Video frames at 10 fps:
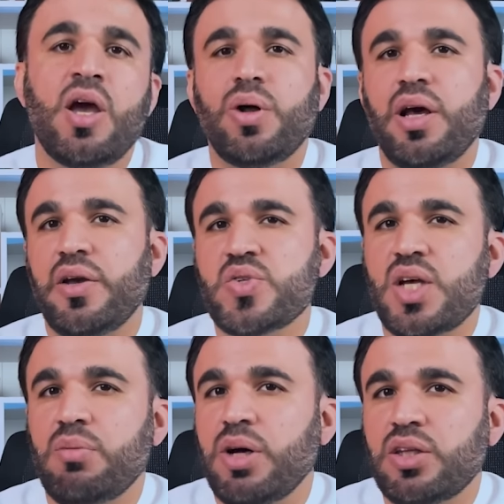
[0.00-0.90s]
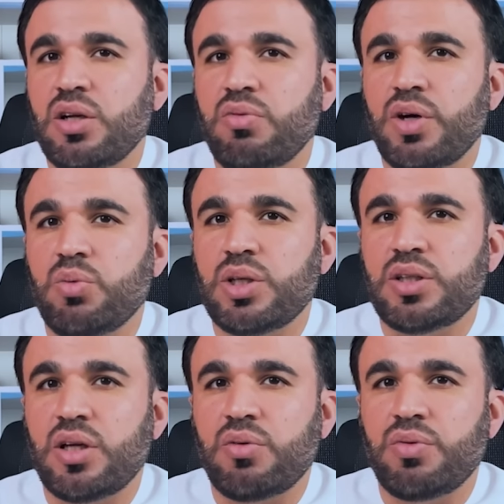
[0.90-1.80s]
ولا عصابات الفن
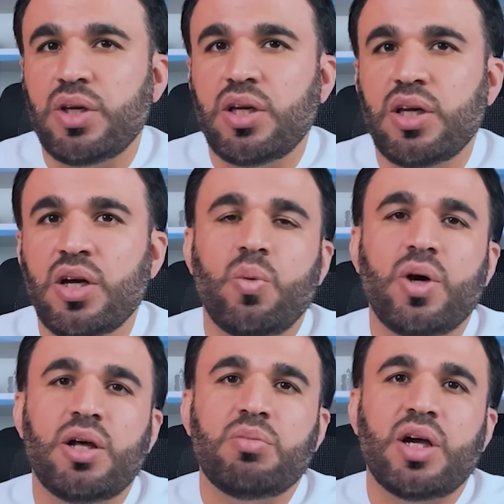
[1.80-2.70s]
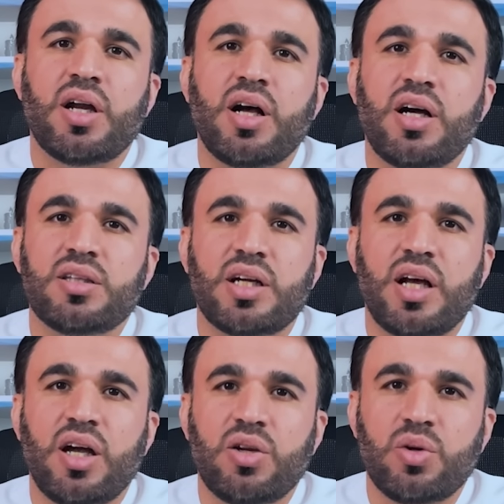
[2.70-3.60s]
والترفيه ولم يرى خطر
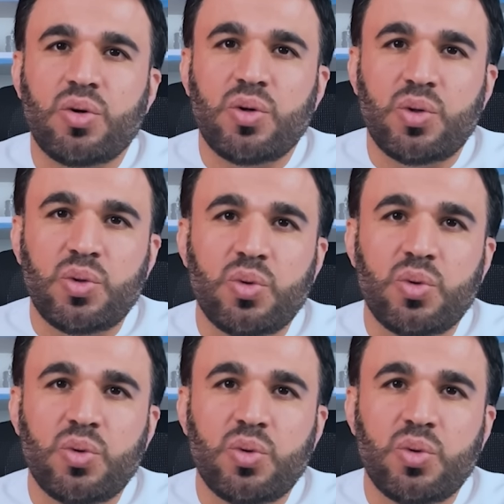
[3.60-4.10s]
أهل الغلو